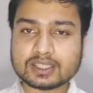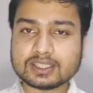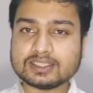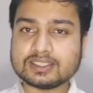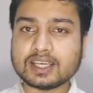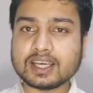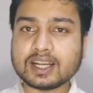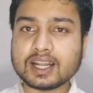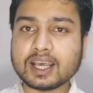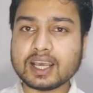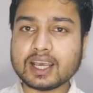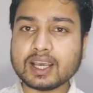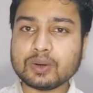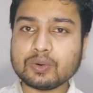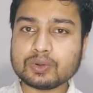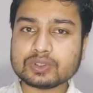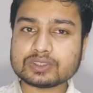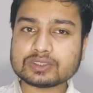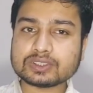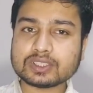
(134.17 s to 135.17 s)
फॉर्म फिलअप
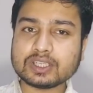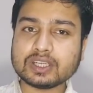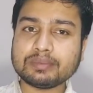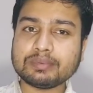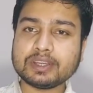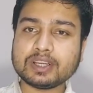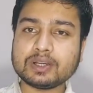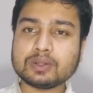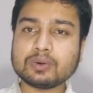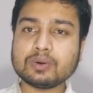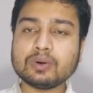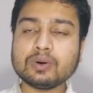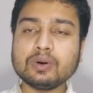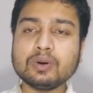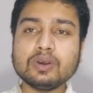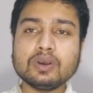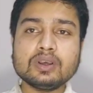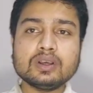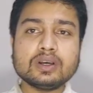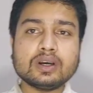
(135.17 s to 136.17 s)
करना होगा
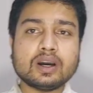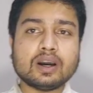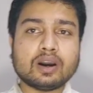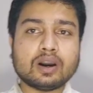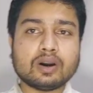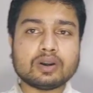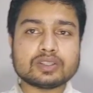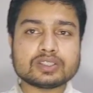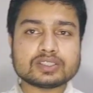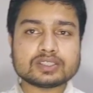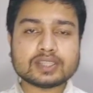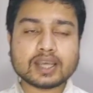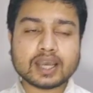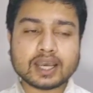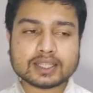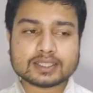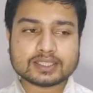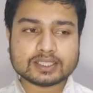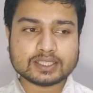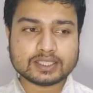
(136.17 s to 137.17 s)
फॉर्म फिलअप करने के
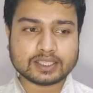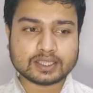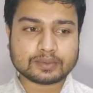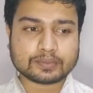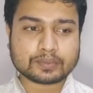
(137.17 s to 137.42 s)
लिए